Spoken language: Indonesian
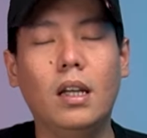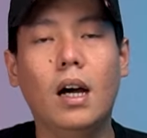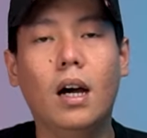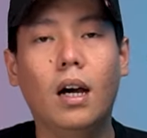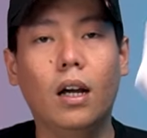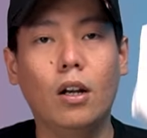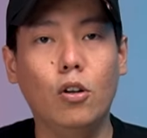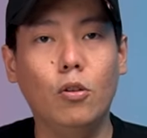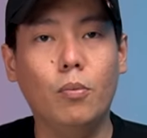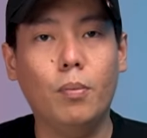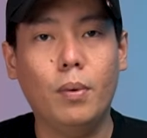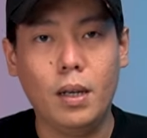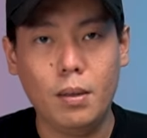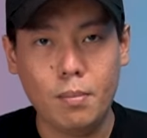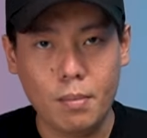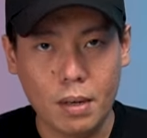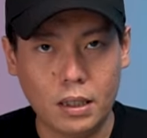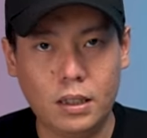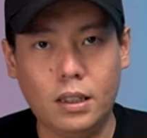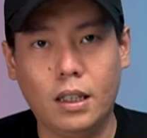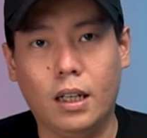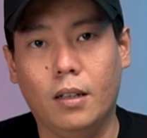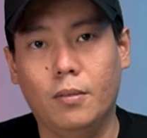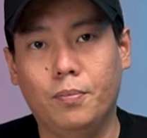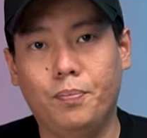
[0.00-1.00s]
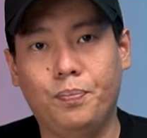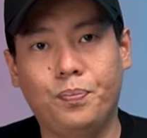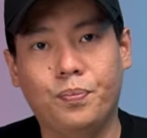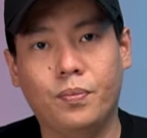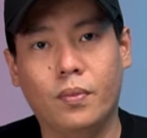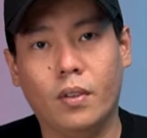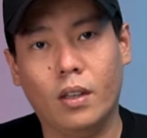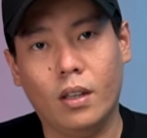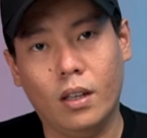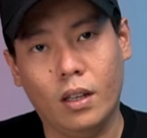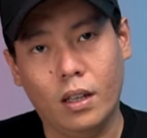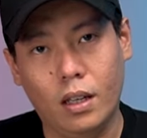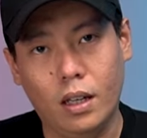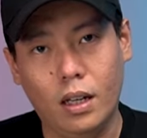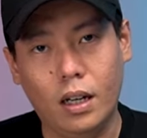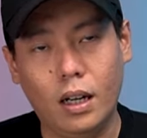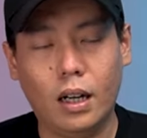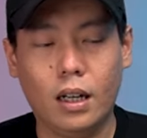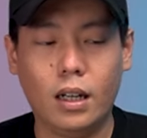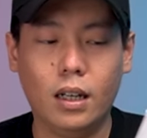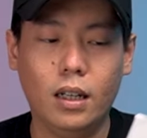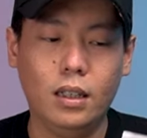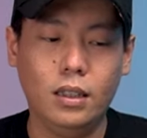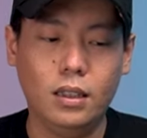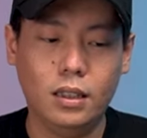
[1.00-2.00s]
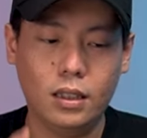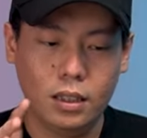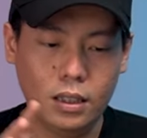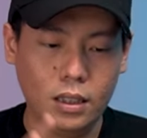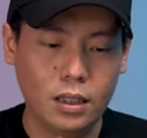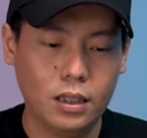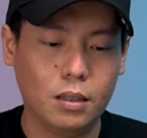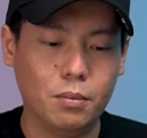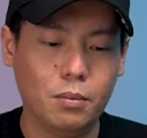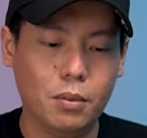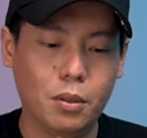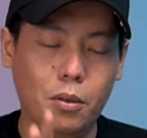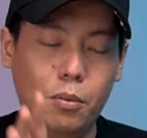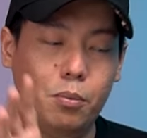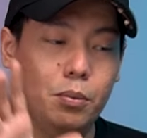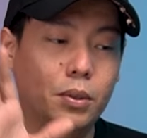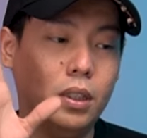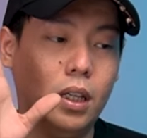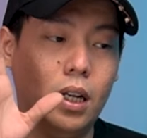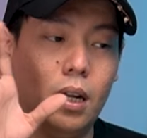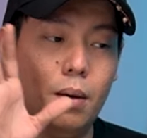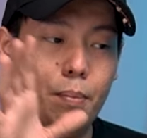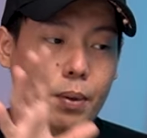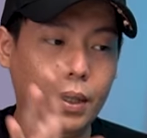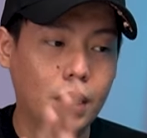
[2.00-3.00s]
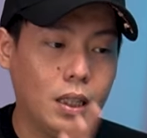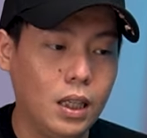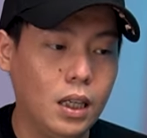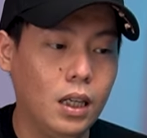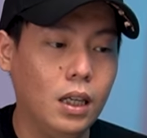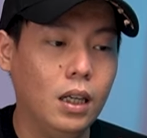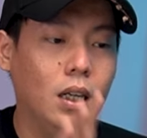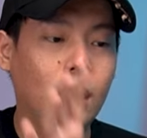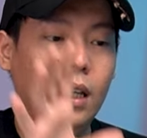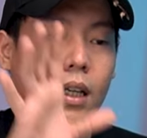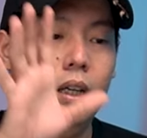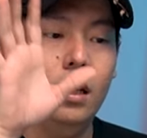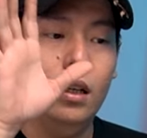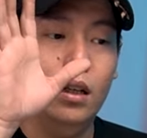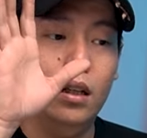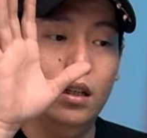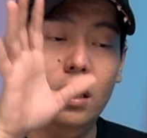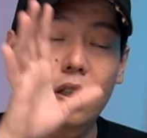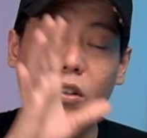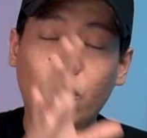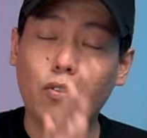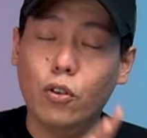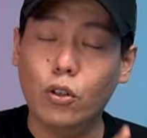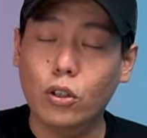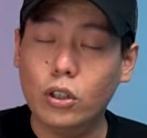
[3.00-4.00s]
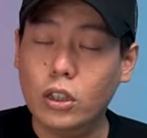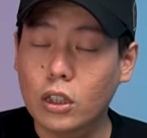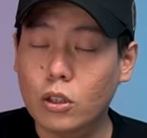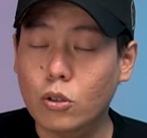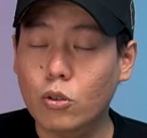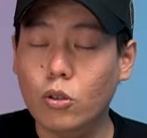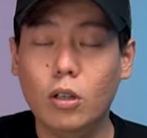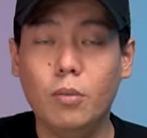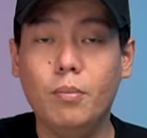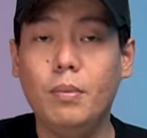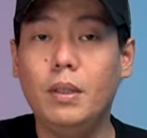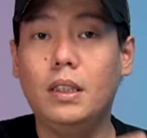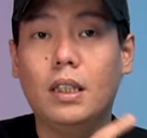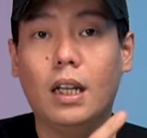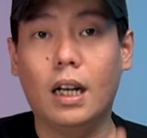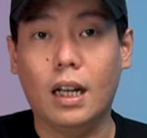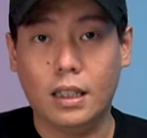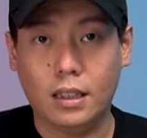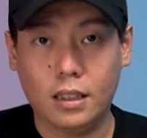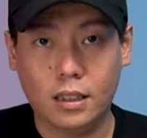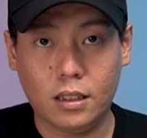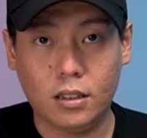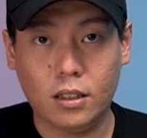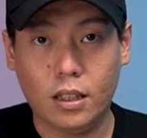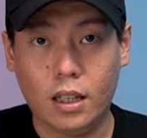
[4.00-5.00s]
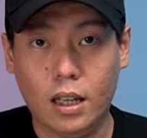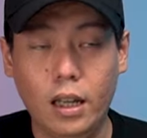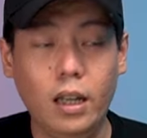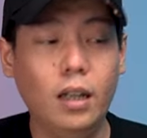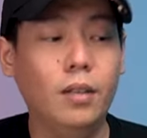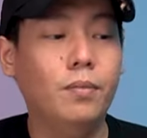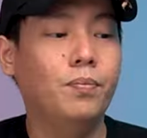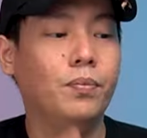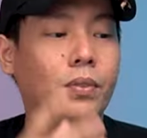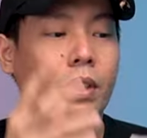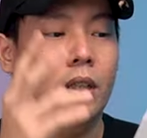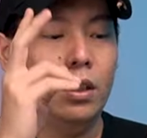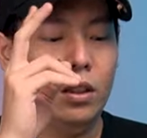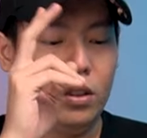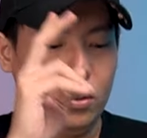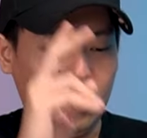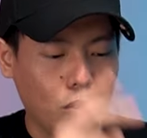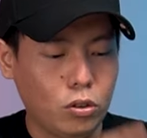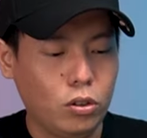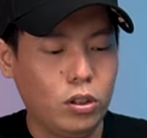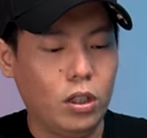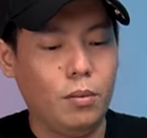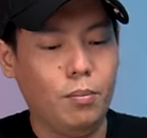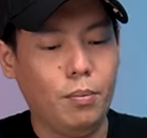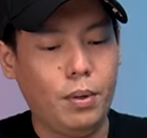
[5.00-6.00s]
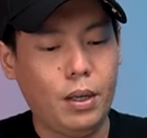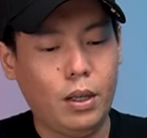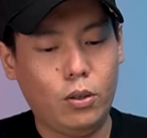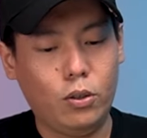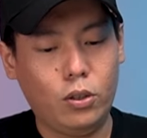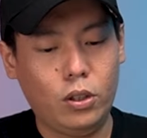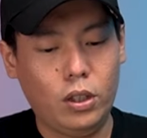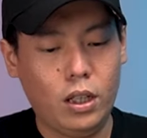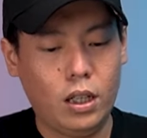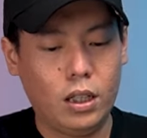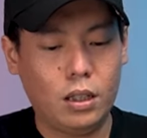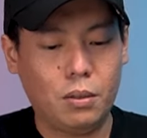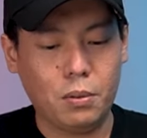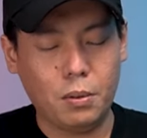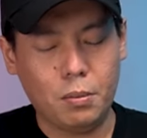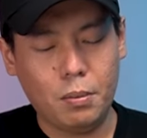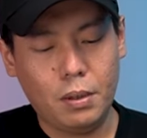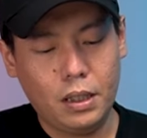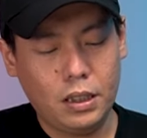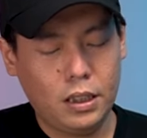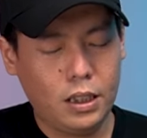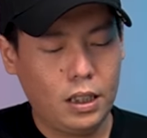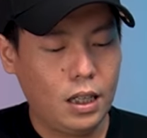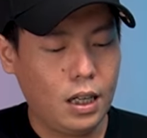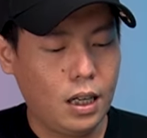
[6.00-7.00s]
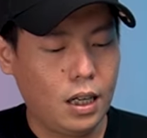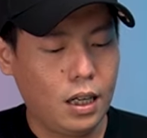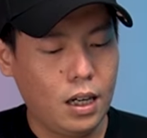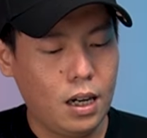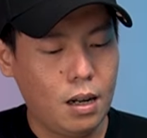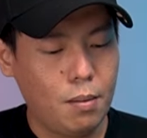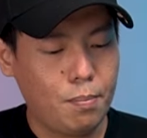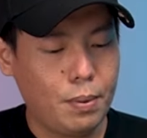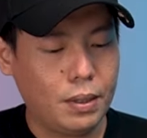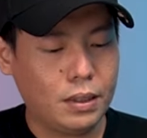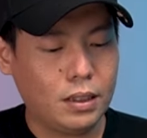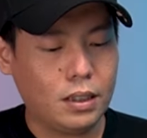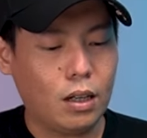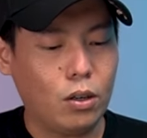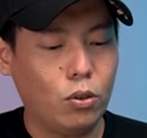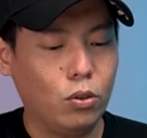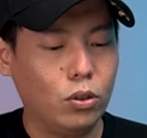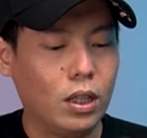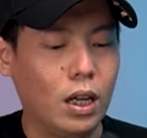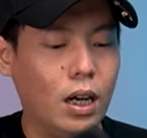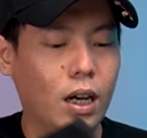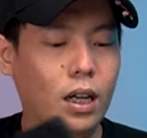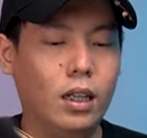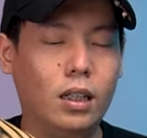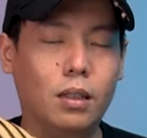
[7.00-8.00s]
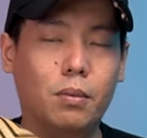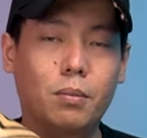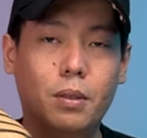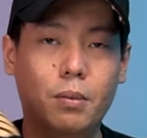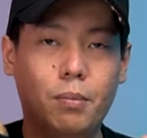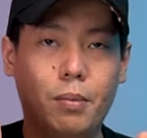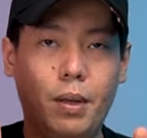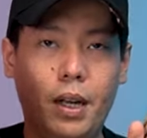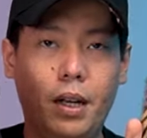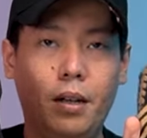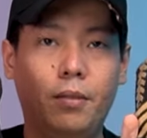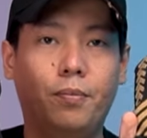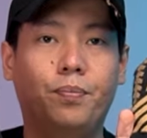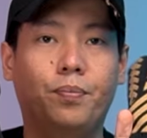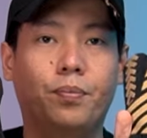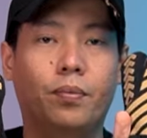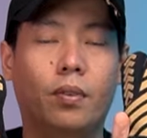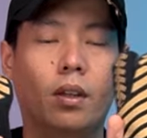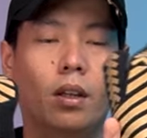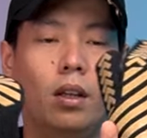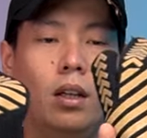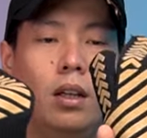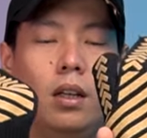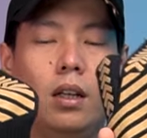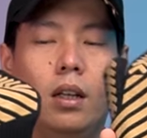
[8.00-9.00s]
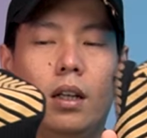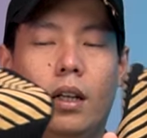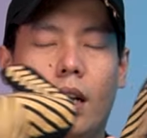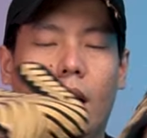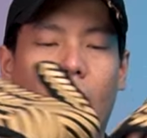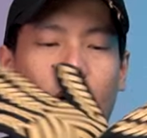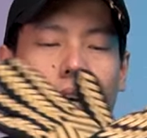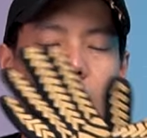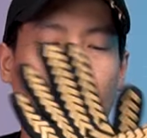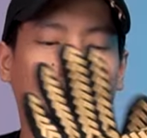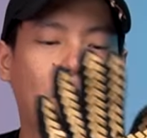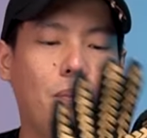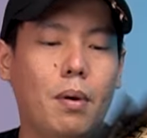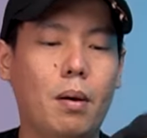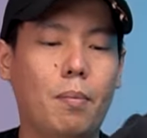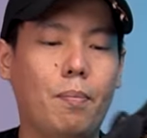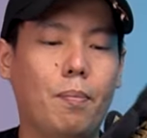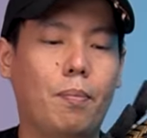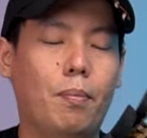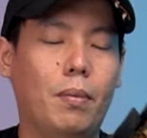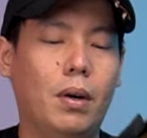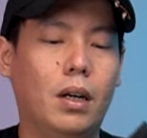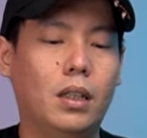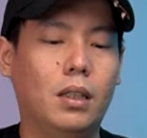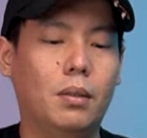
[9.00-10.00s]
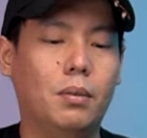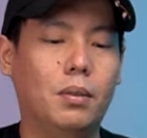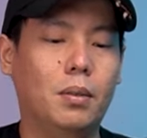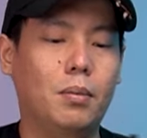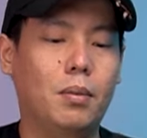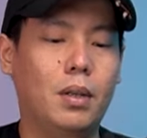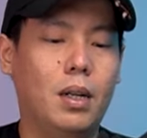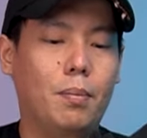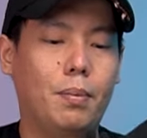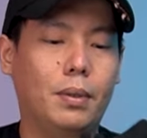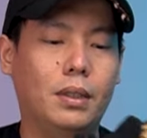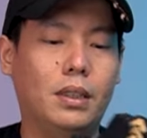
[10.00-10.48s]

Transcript: jangan lupa dibaca ya karena di sini teman-teman bisa dapetin infonya itu lebih jelas oke terus yang berikutnya teman-teman di sini akan dapat sarung tangan teman-teman ya nah kenapa eh, teman-teman uh,